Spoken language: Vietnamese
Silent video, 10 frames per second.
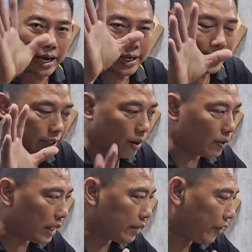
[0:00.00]
Vậy
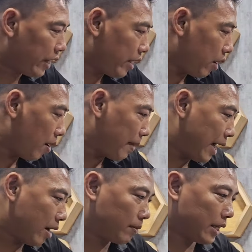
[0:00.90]
trong cái video hôm
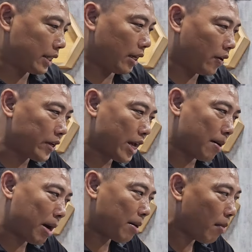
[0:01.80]
nay Hồng Duyên sẽ nói
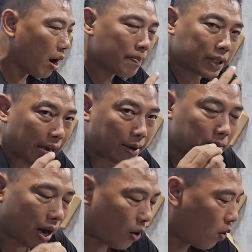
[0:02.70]
về máy bơm các
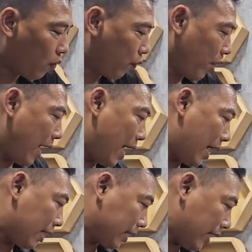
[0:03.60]
mẫu
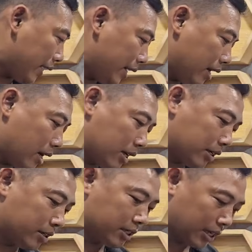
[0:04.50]
và cái ờ,
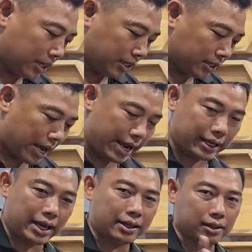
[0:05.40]
cưa xích
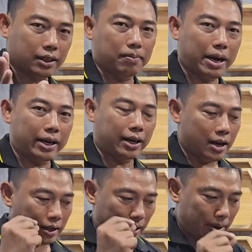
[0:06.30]
điện và cưa xích pin
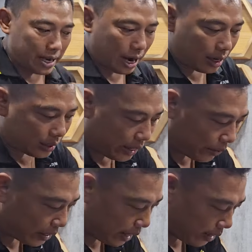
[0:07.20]
Thì bây giờ
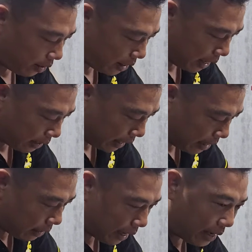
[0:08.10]
nhiều anh chị nói là
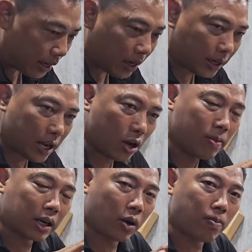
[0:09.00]
cái này á, nếu
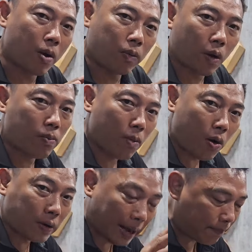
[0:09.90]
mà cùng một lúc
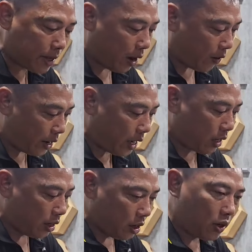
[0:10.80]
4 năm rồi á
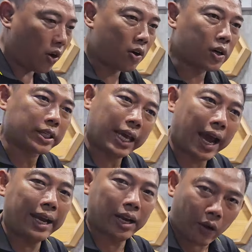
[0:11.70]
Nó có
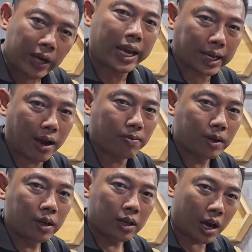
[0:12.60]
chạy nổi hay không
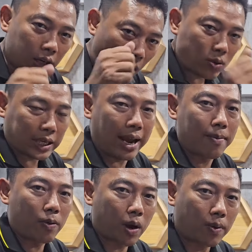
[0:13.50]
à, cùng xả
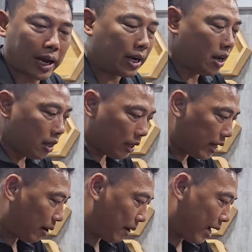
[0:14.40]
một lúc ha
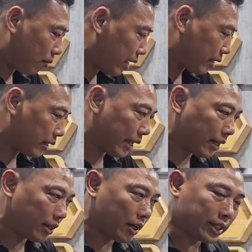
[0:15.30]
Thì hôm nay Hồng Duyên sẽ
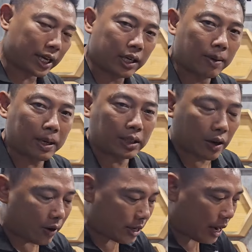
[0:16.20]
test cho anh chị cho mình
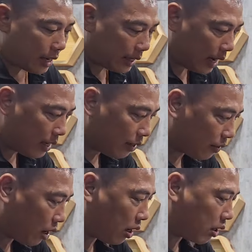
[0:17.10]
coi về cái
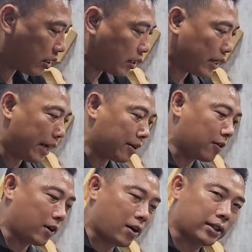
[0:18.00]
uh, chức năng
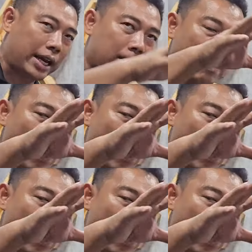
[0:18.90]
của nó test